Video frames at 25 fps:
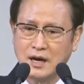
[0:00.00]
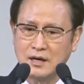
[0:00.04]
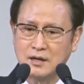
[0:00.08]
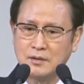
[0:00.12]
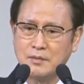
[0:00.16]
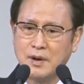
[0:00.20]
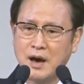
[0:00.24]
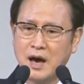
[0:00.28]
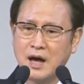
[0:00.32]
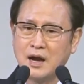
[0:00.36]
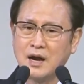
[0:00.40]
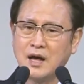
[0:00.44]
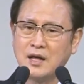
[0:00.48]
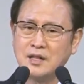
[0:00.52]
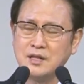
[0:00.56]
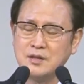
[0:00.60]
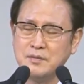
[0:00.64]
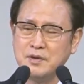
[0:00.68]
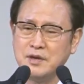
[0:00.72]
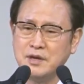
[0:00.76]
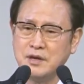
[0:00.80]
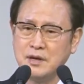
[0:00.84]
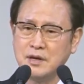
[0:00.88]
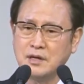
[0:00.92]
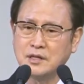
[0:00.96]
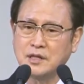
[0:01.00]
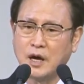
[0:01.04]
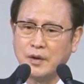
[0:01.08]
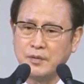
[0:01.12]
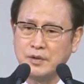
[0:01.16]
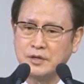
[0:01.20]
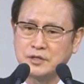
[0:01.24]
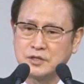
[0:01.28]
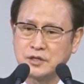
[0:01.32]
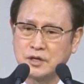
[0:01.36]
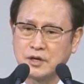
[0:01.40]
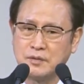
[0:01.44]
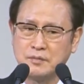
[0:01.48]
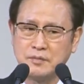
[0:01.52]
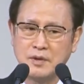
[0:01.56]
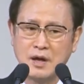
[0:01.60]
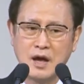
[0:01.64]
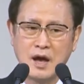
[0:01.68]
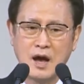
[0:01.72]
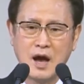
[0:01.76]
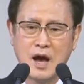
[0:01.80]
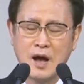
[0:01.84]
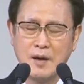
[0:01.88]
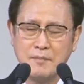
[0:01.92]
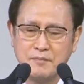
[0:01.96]
그럼 하나님이 다윗처럼
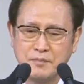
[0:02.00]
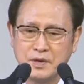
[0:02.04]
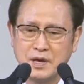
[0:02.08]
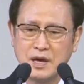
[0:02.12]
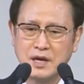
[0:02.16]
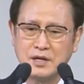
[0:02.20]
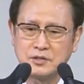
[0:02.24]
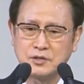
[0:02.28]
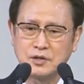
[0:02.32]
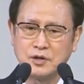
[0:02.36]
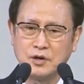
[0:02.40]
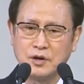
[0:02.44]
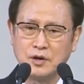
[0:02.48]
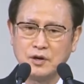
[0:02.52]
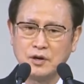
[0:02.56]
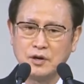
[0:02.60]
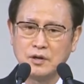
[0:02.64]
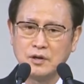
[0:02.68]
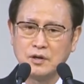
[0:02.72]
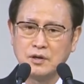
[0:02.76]
함께해서